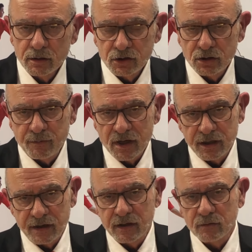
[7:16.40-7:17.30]
J'ai parlé
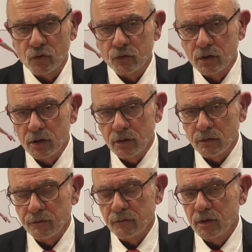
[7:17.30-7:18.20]
avec mon cœur
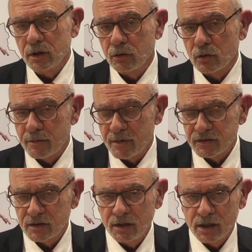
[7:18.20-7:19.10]
et que la
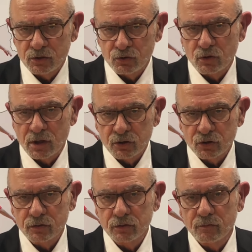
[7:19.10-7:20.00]
Marseillaise, je la
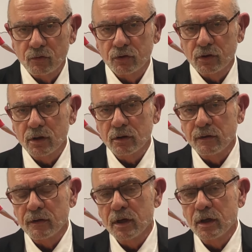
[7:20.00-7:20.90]
chante dans mon cœur
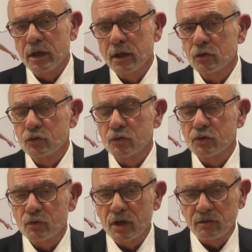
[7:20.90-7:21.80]
et que je
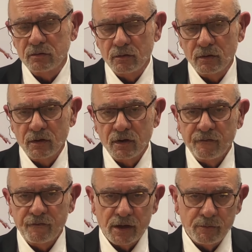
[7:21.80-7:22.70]
souhaite
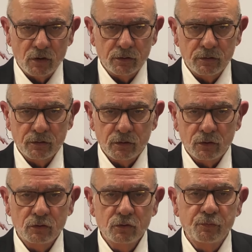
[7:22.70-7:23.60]
vraiment
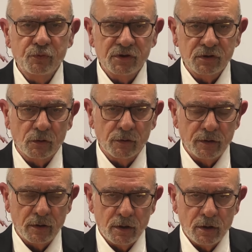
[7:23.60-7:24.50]
que nous puissions
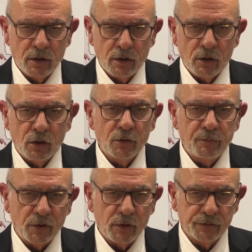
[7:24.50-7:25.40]

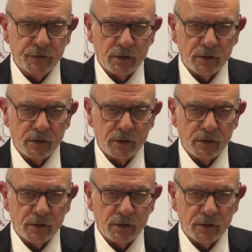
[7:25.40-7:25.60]
reprendre